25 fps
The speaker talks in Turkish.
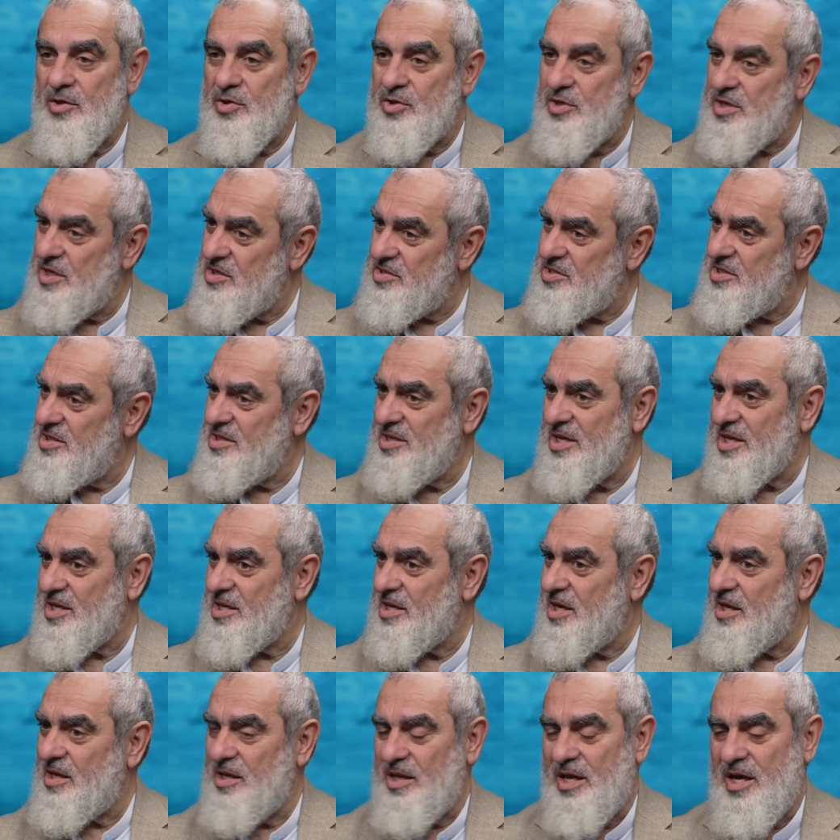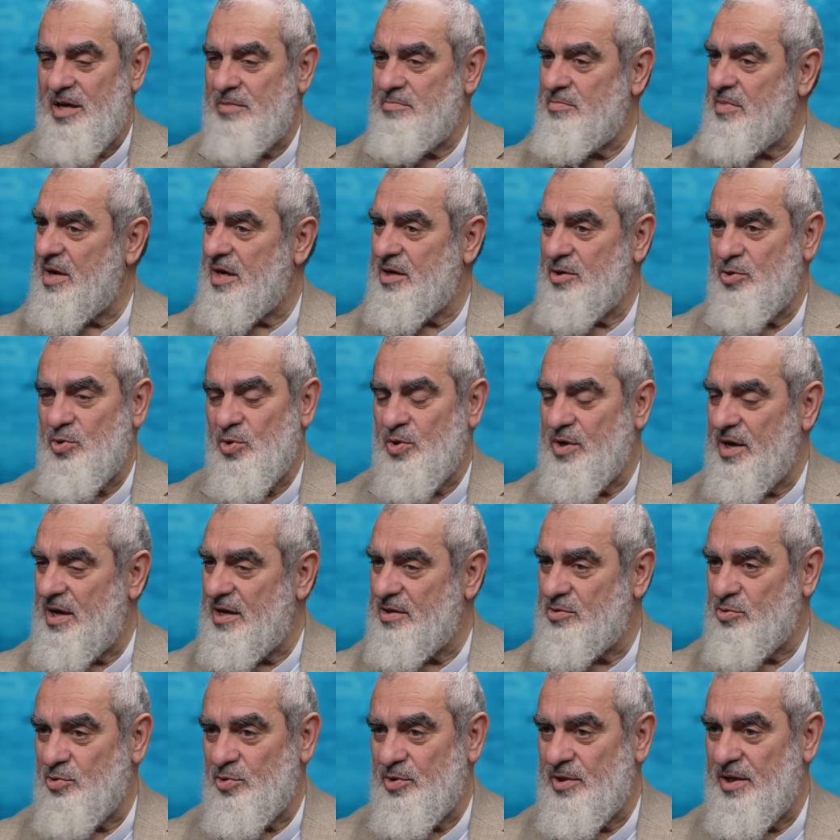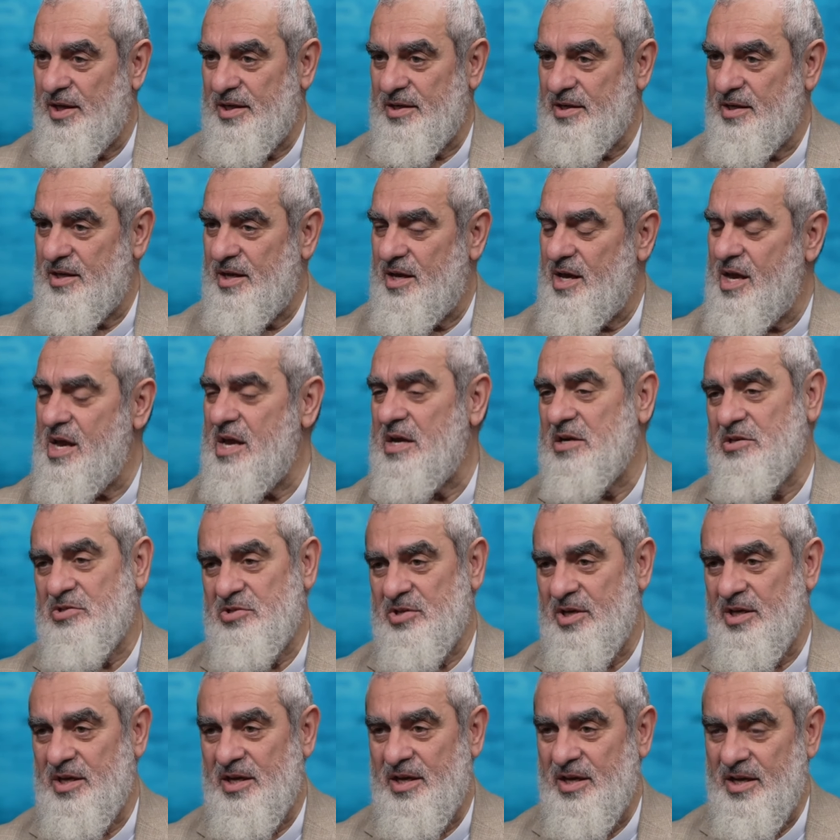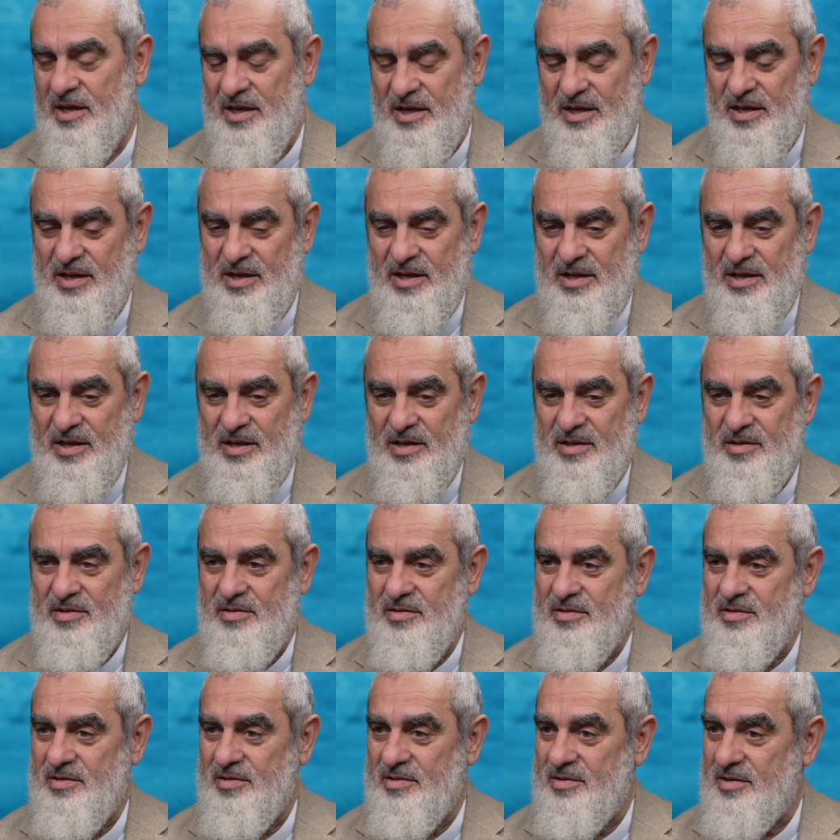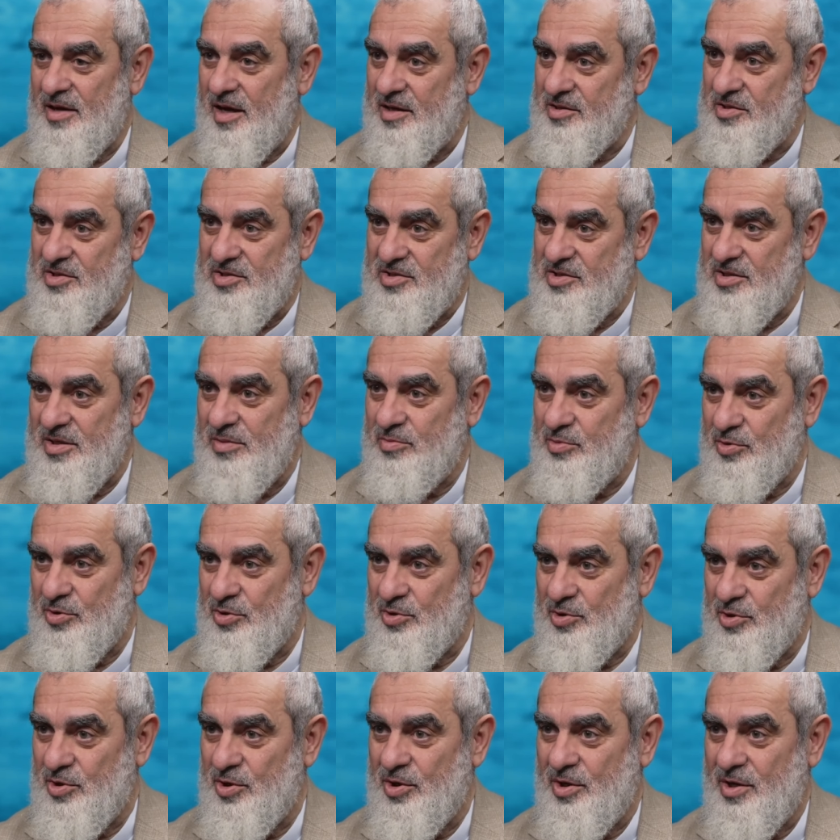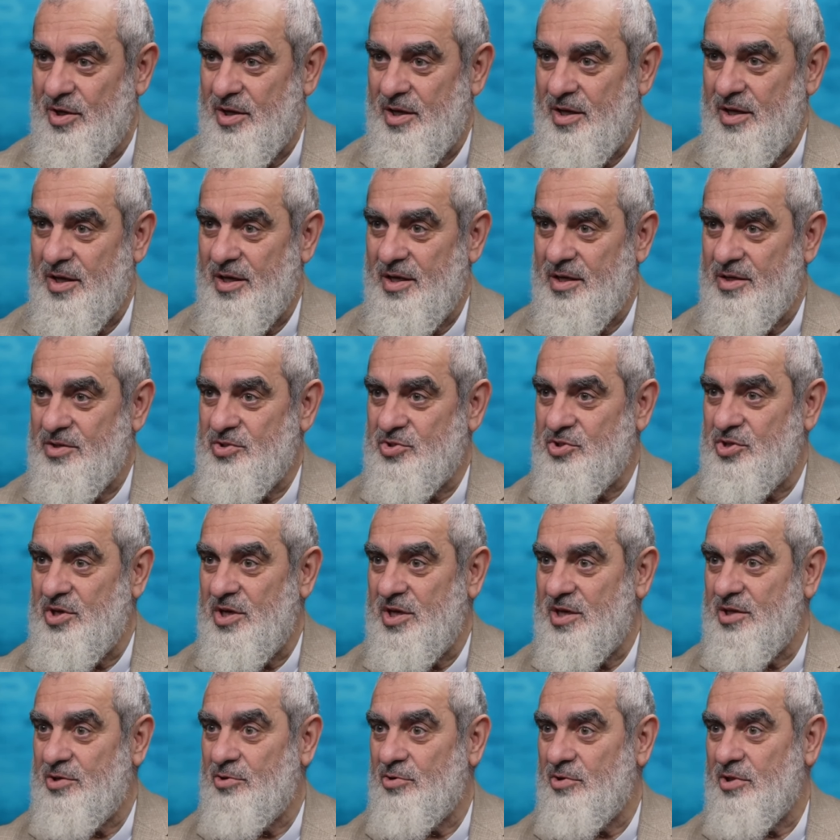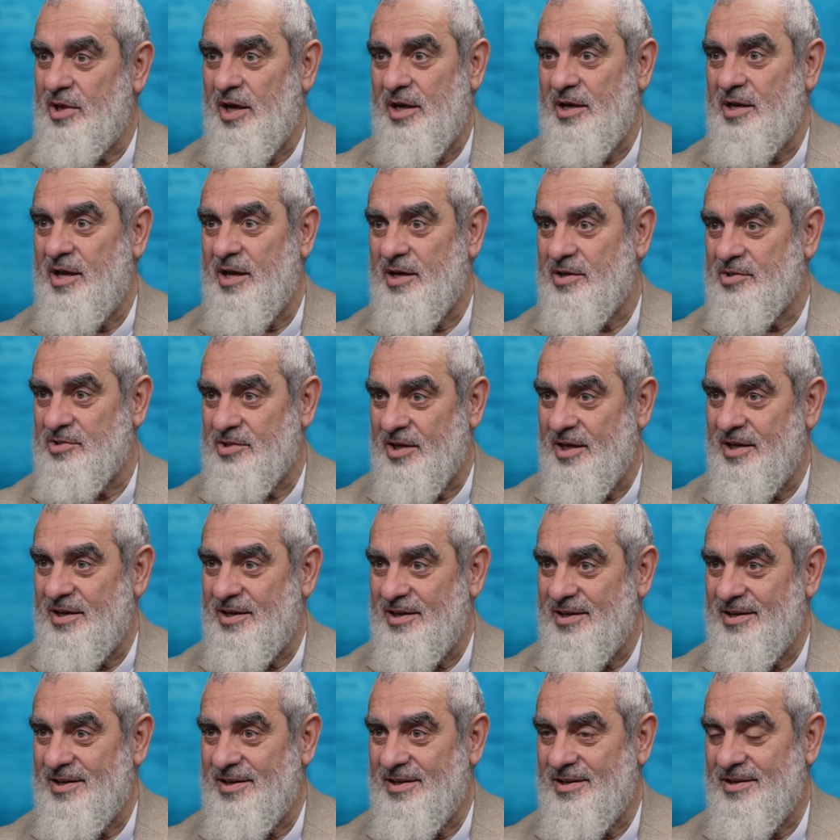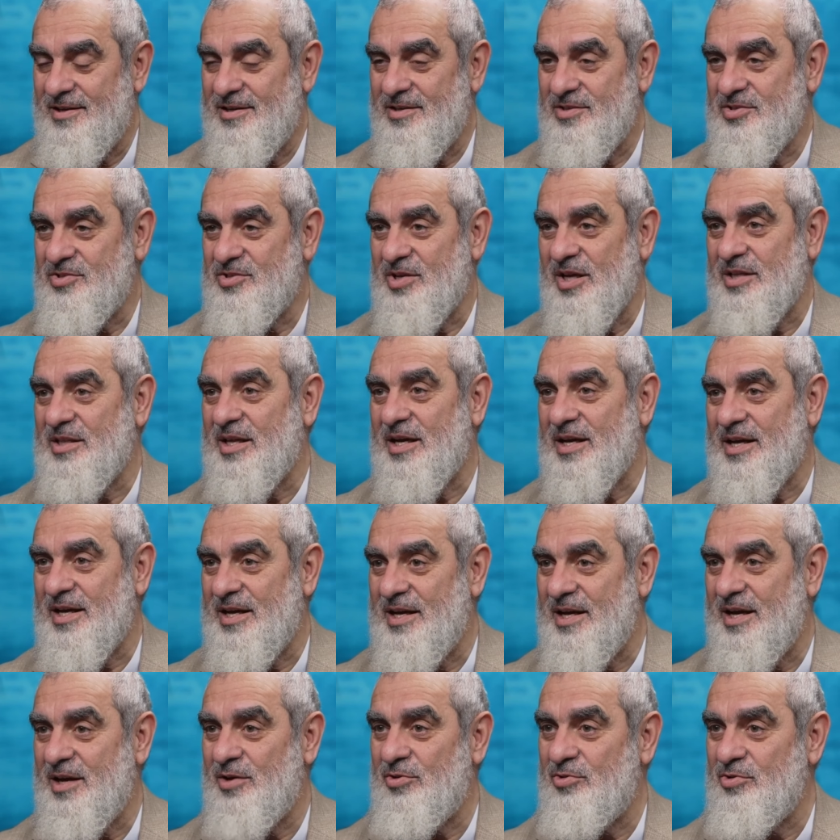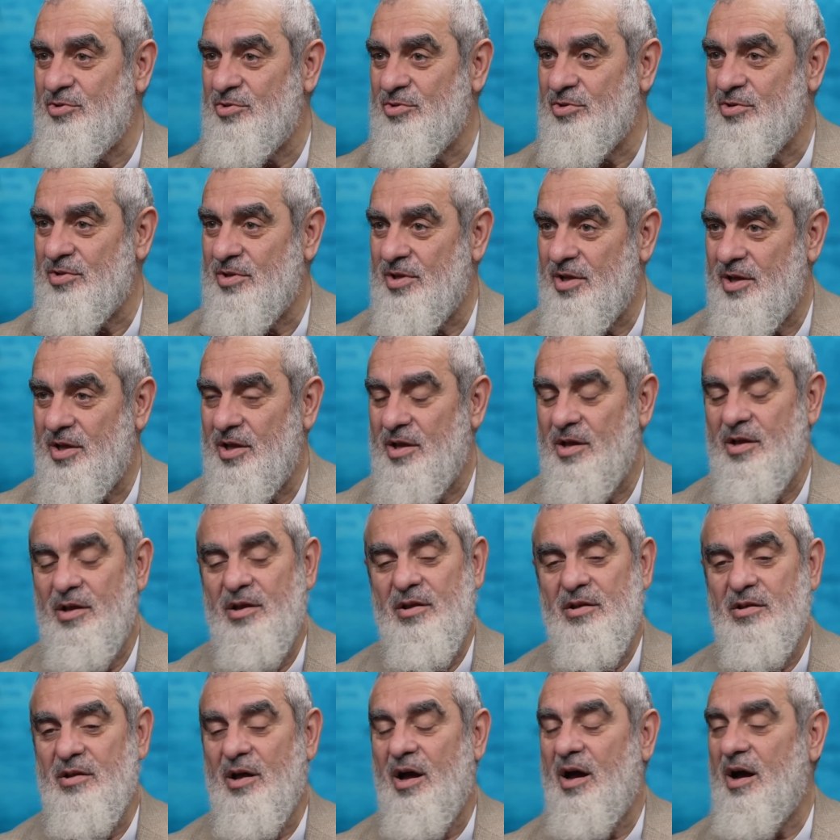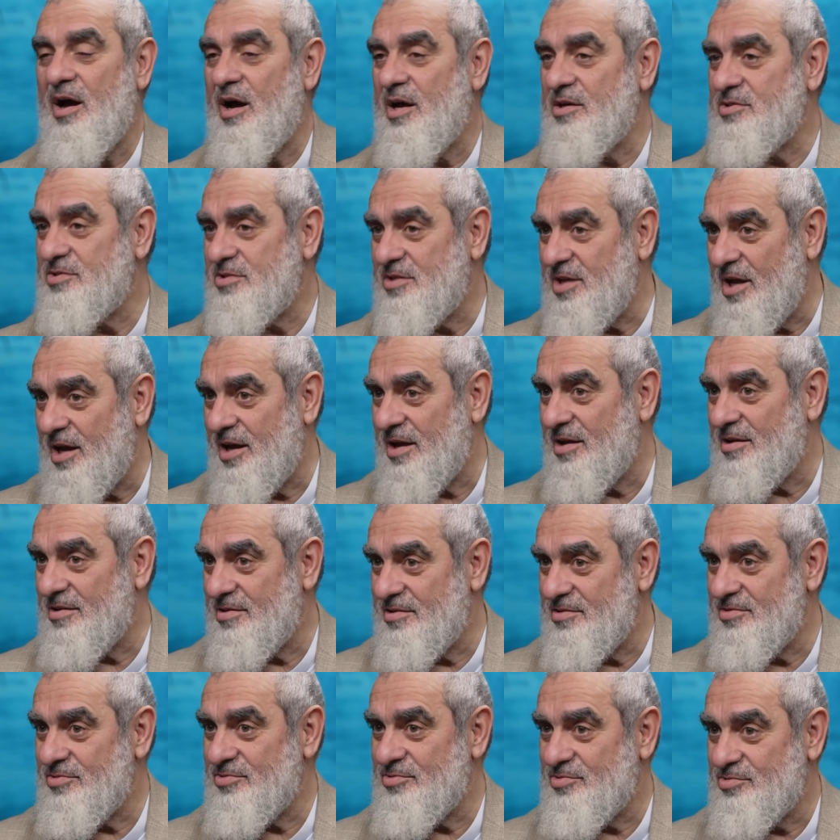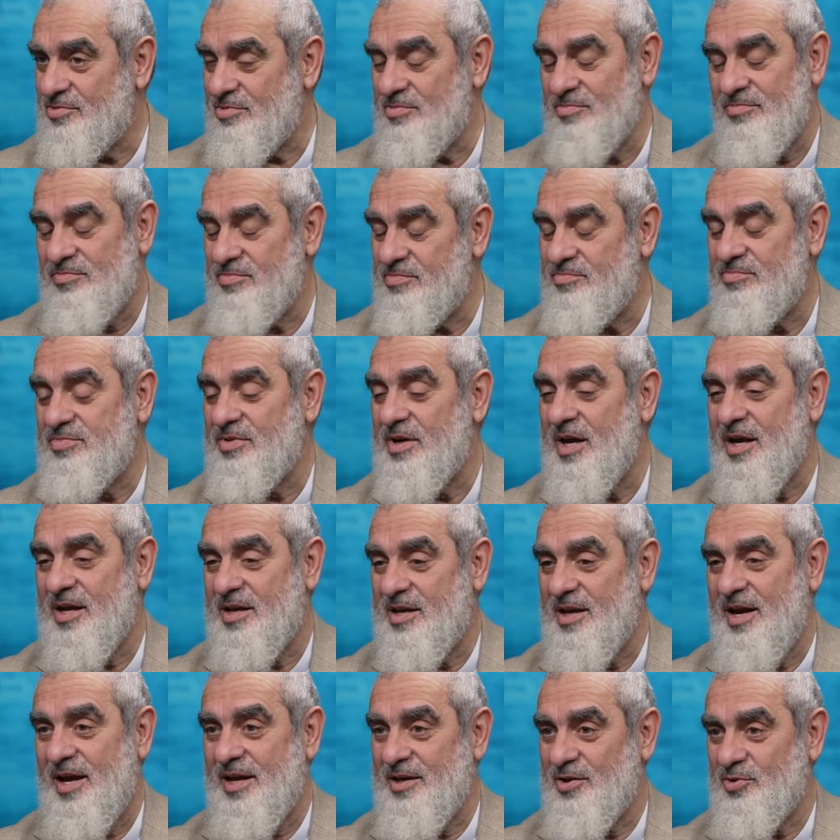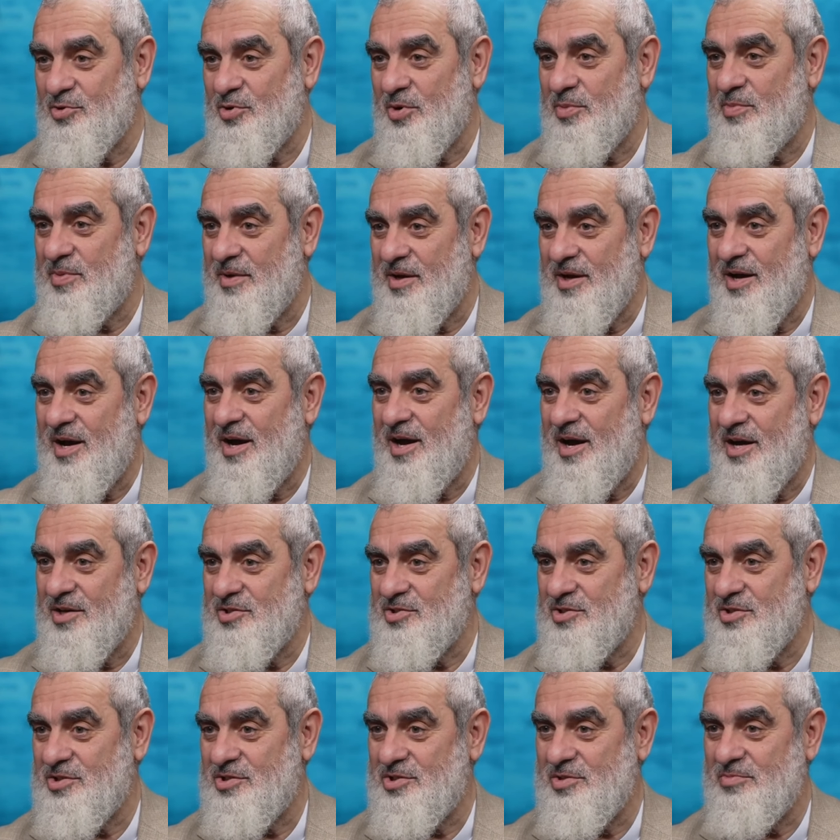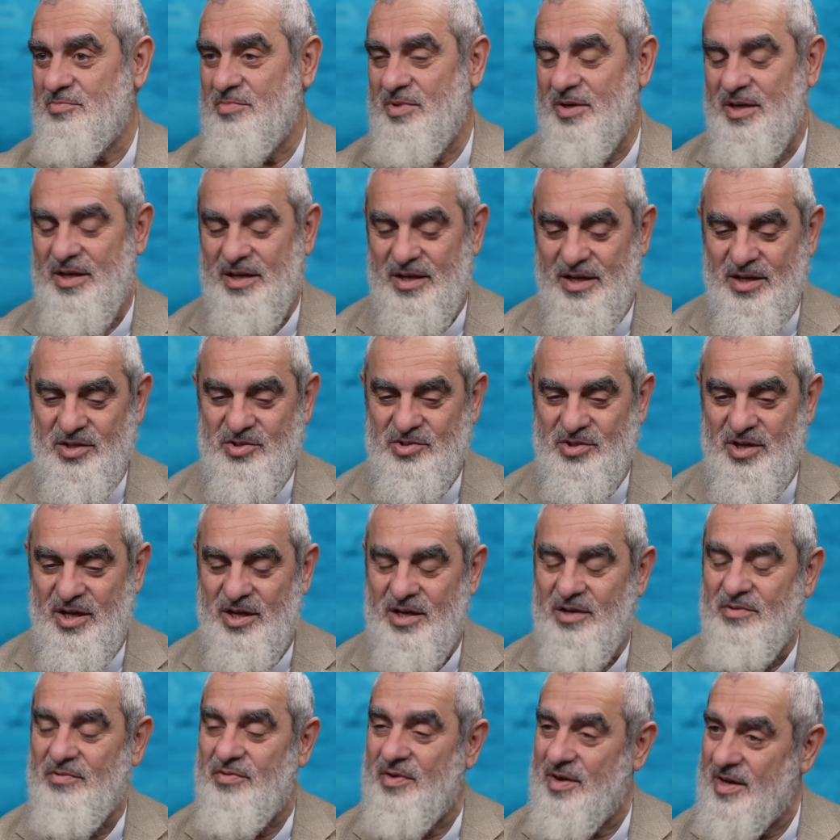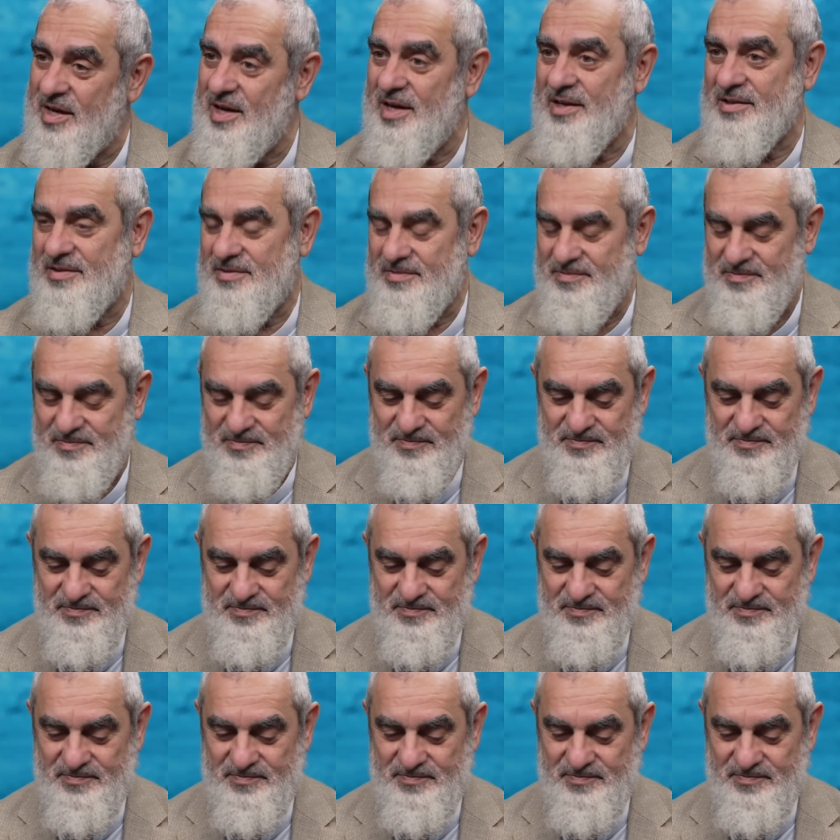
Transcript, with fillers: kesinlikle Allah'ın mahlukatı olan her şeye hadisine buyuruyor. Tabii. Ciğeri olan her şey Tabii. Ağacı sadakaya, sadaka yani. Evet. Ağaç da bırak yani köpeği ağacı için bile geçerli. Fakat